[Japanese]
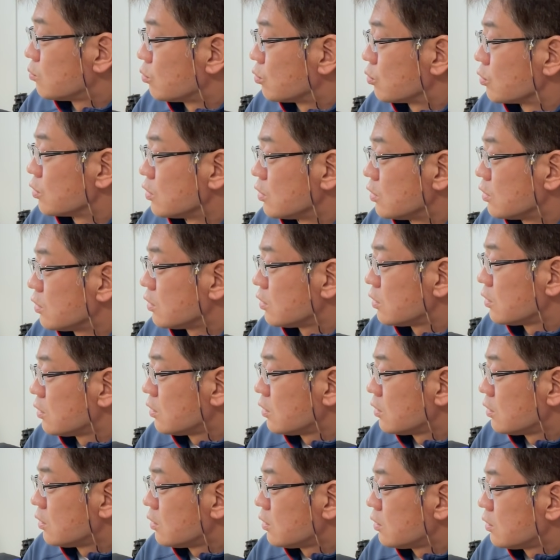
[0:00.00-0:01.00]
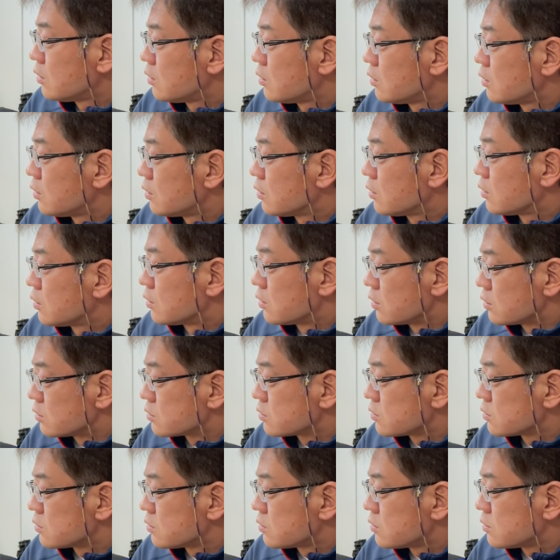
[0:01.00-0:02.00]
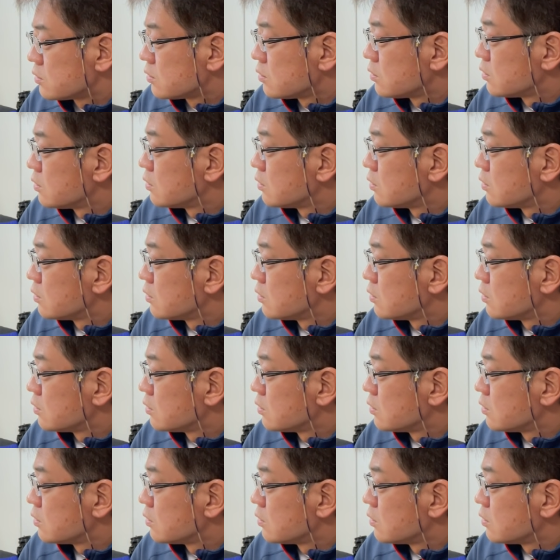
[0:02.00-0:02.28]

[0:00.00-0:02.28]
ボディです。